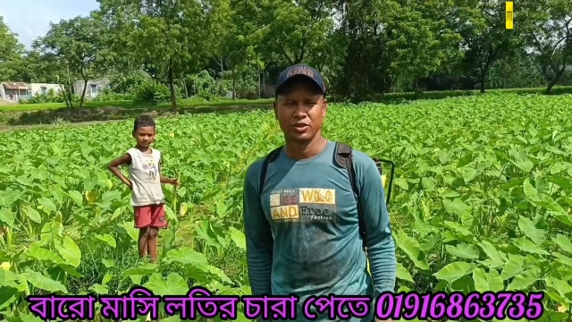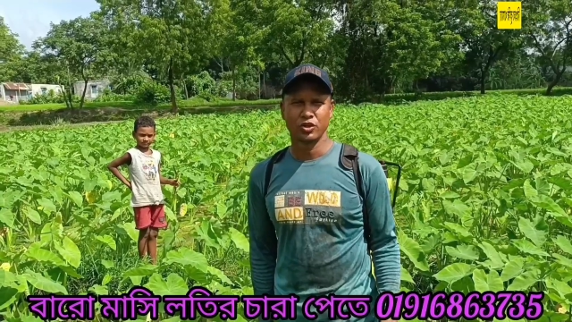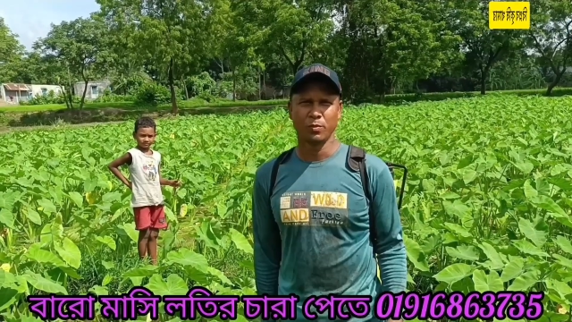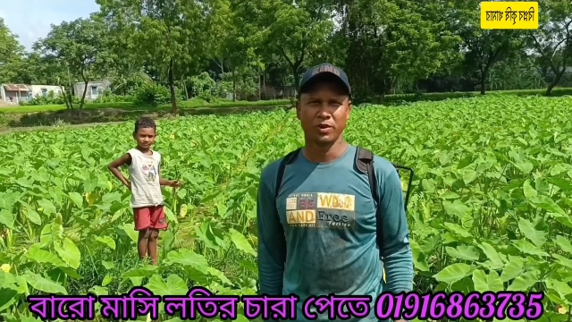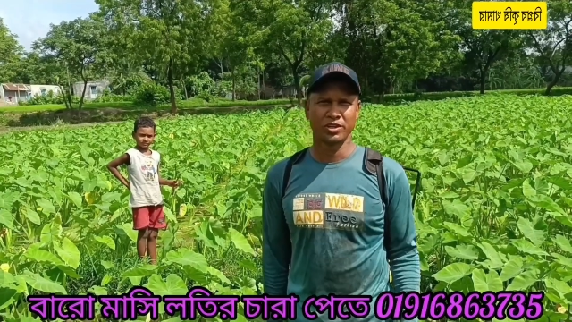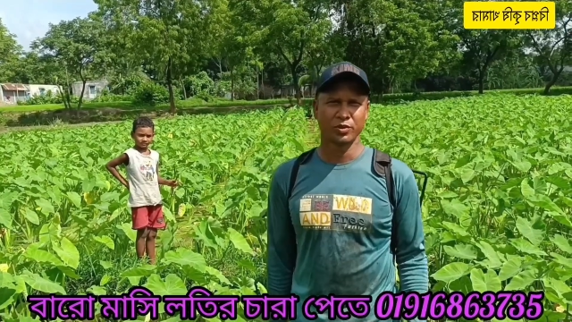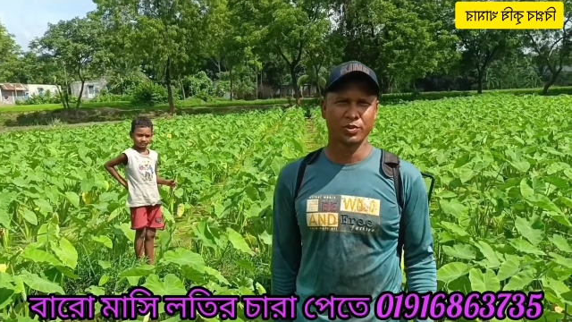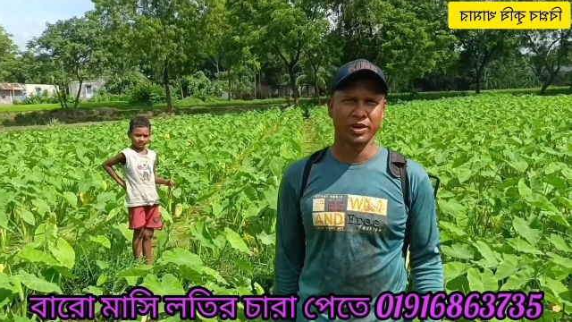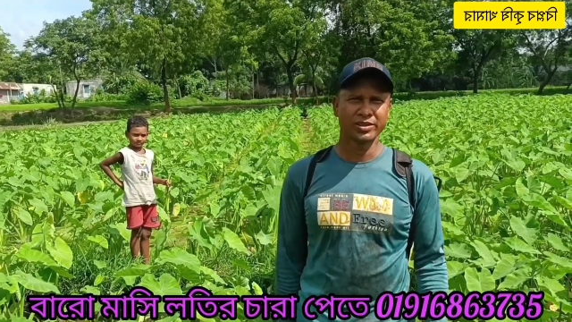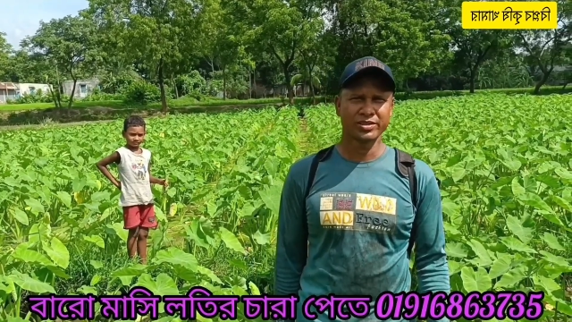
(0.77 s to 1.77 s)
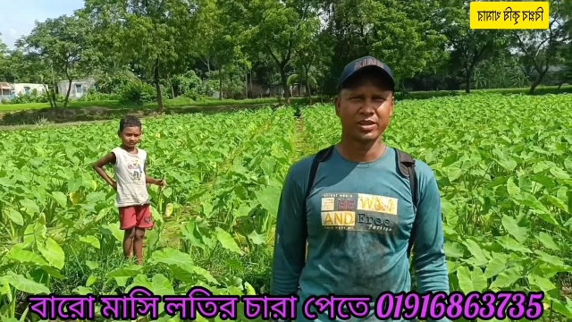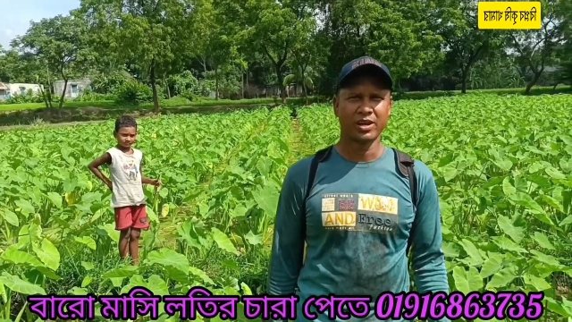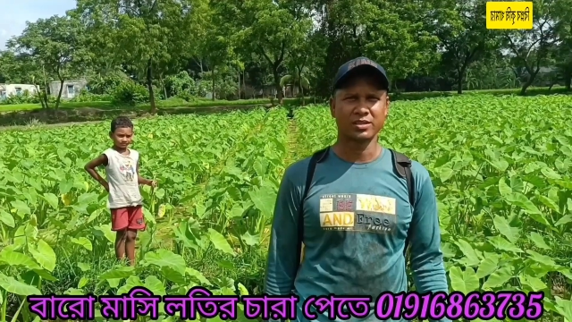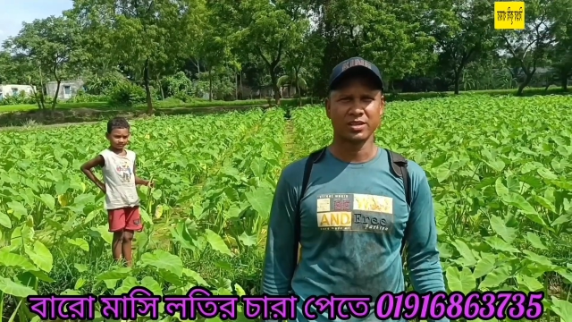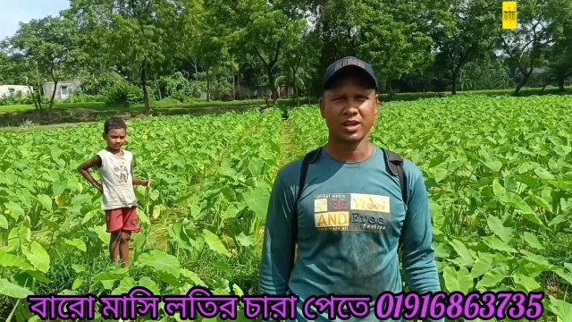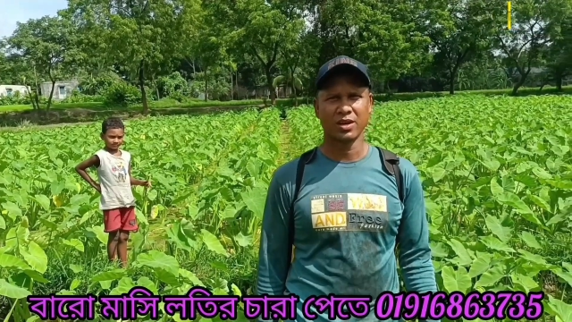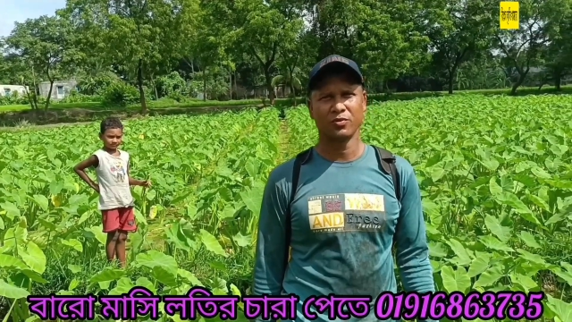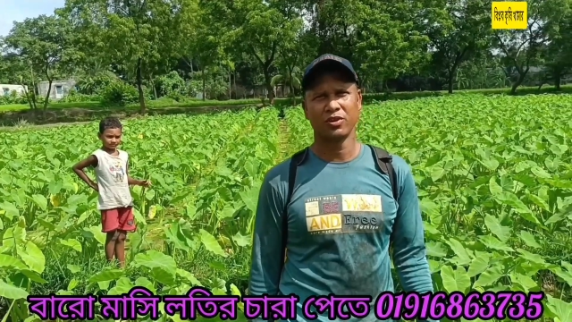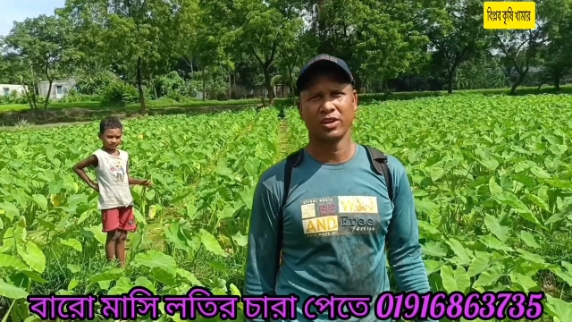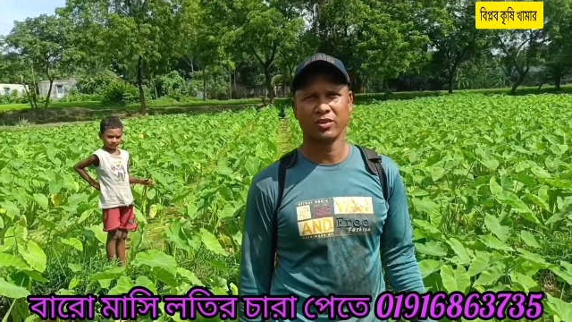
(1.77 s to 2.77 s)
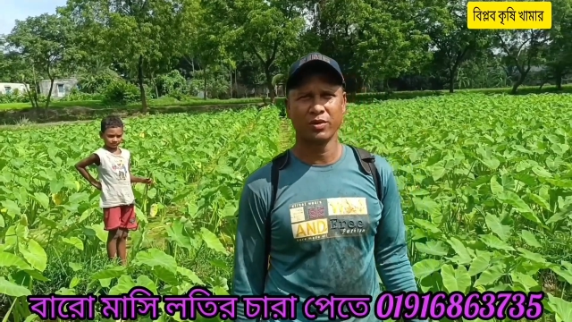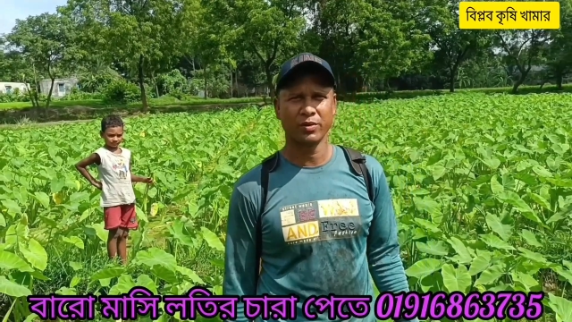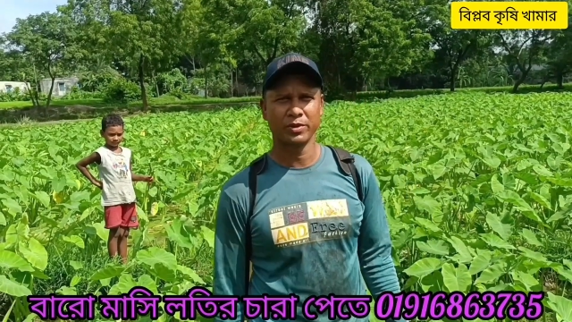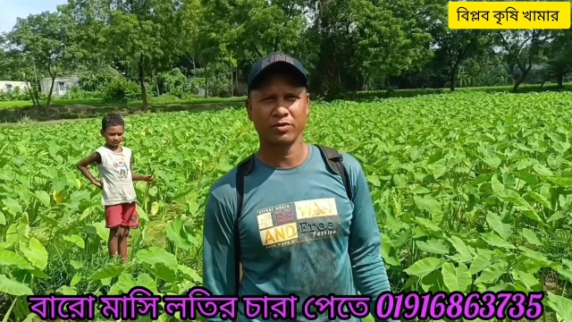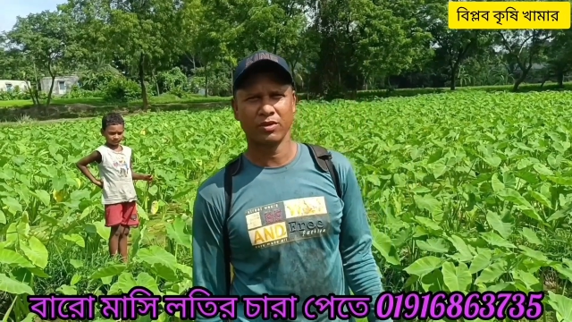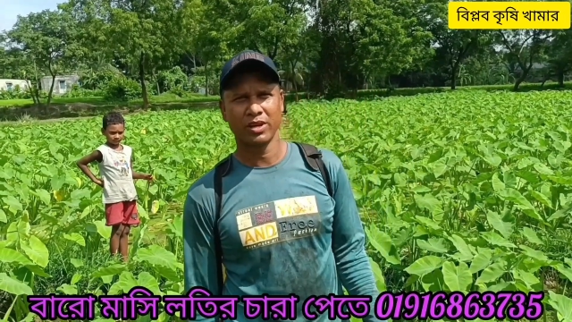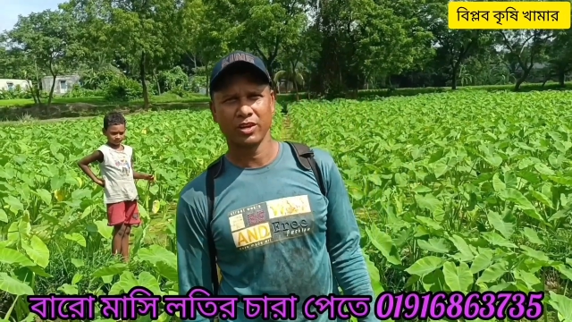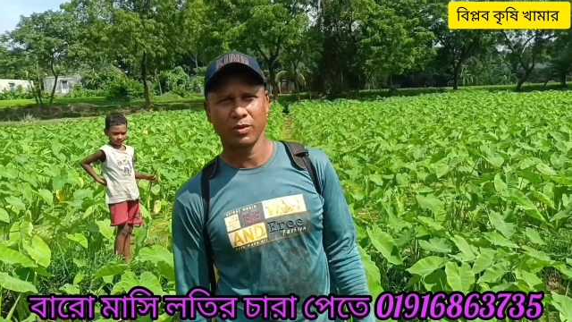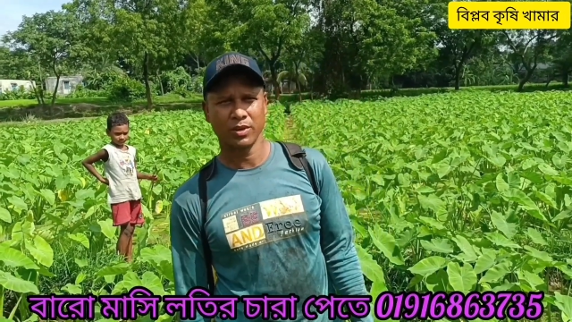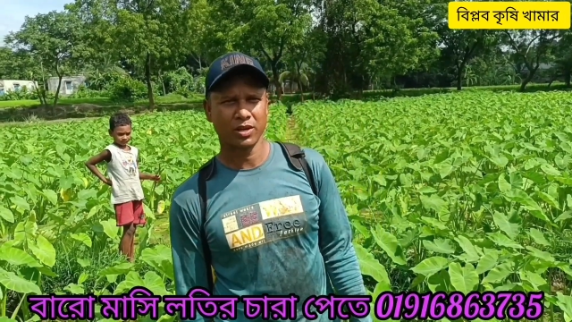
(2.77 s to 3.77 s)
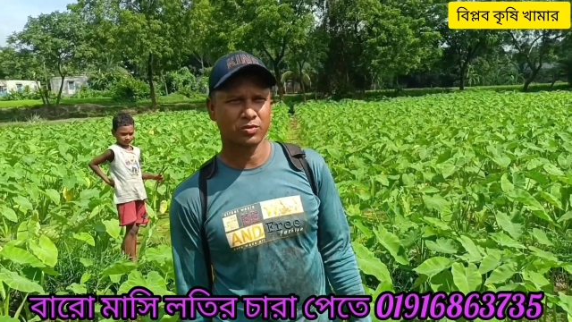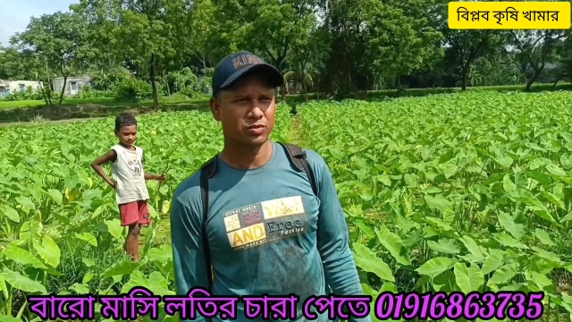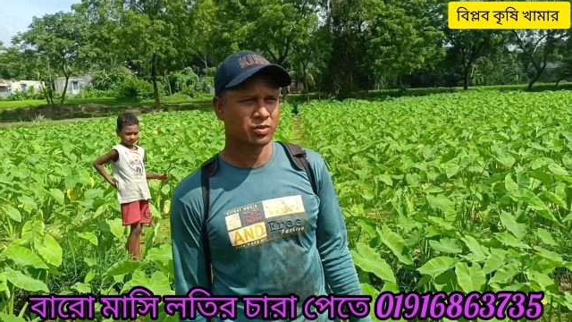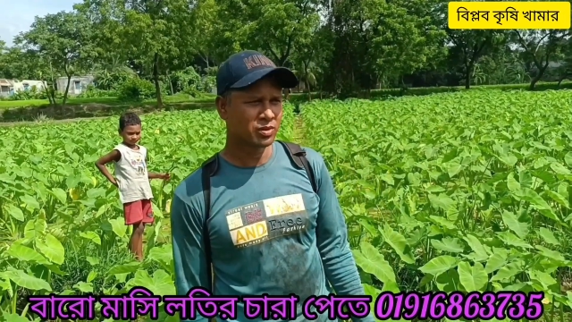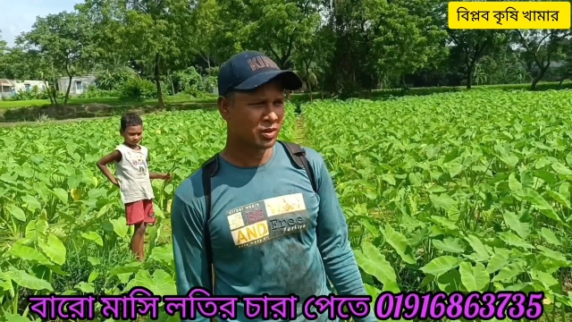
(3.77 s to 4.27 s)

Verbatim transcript: সম্মানিত ভিয়ার্স আসসালামু আলাইকুম রহমতুল্লাহি আবরকাতু